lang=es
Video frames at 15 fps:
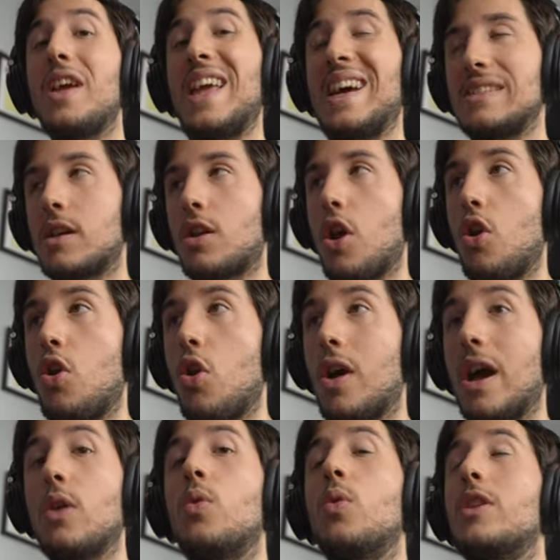y hacer los
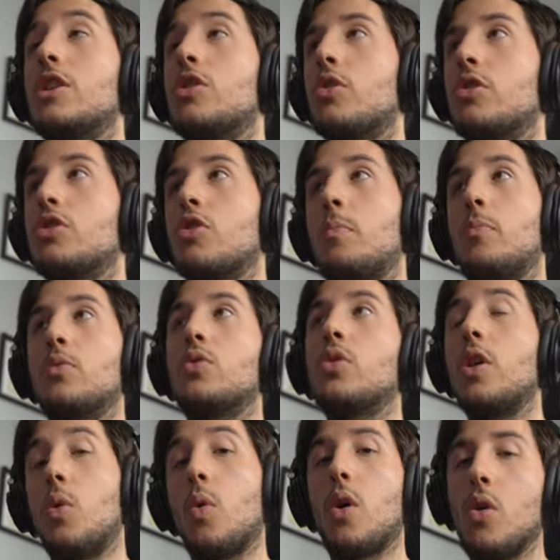cálculos de todos esos puntos y
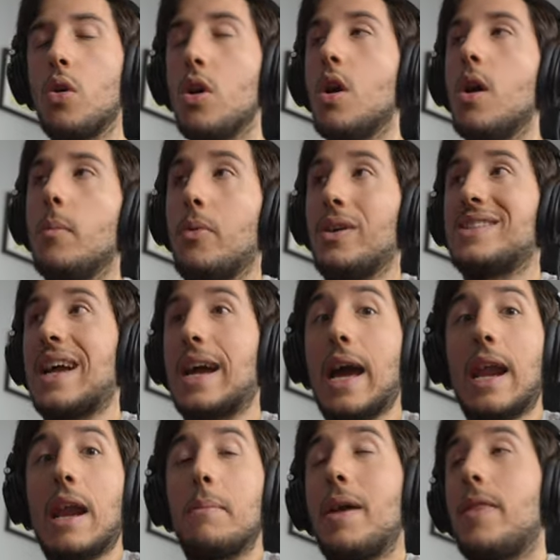luego pues sacar
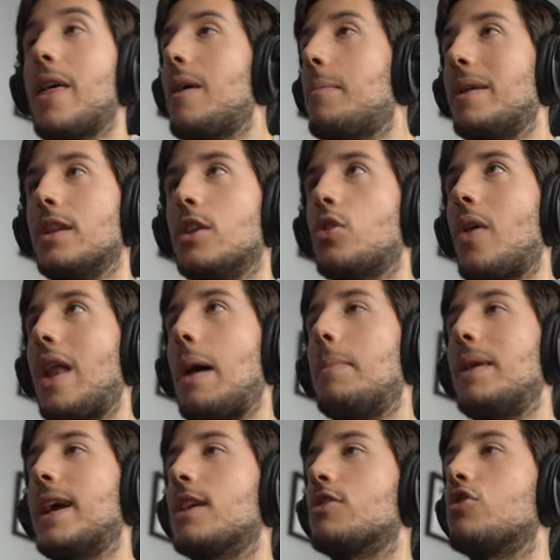la media dependiendo de la
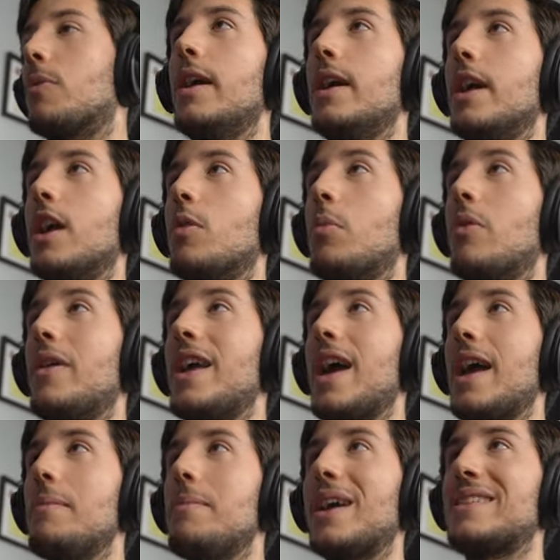aplicación. Y como veis
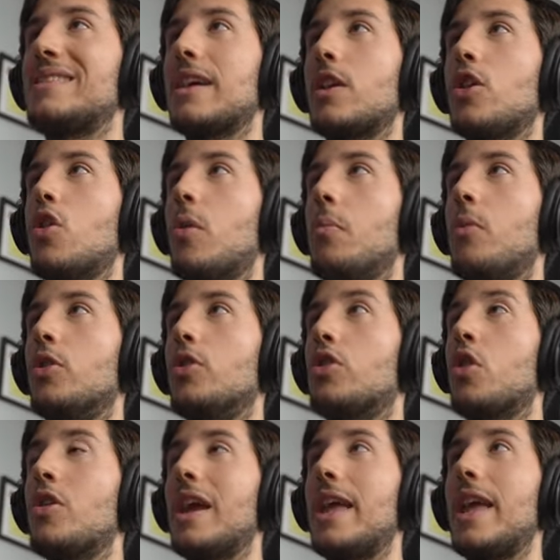ahí me acerco un
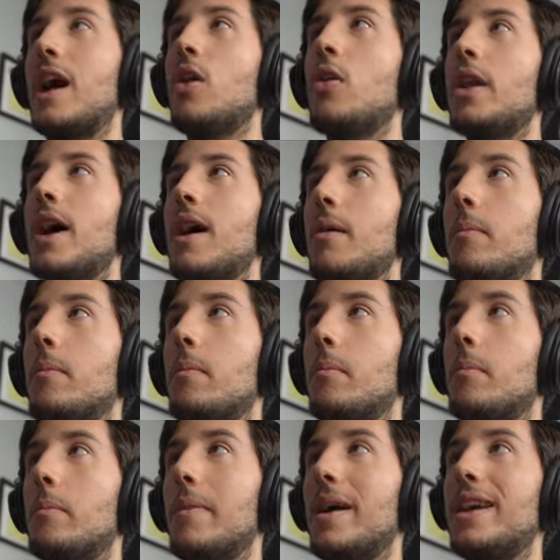montón y ahora
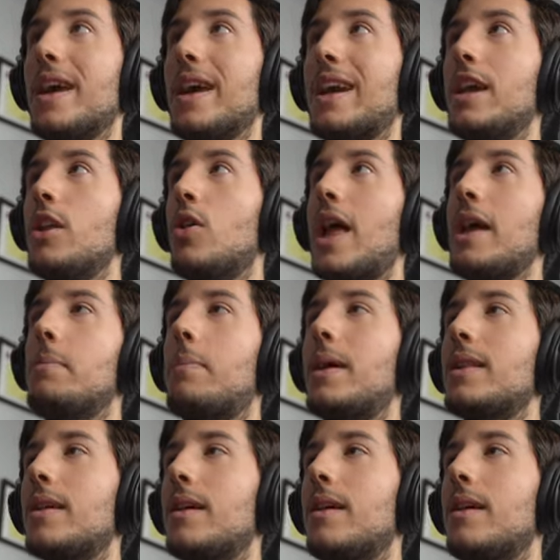veis que giro el iPad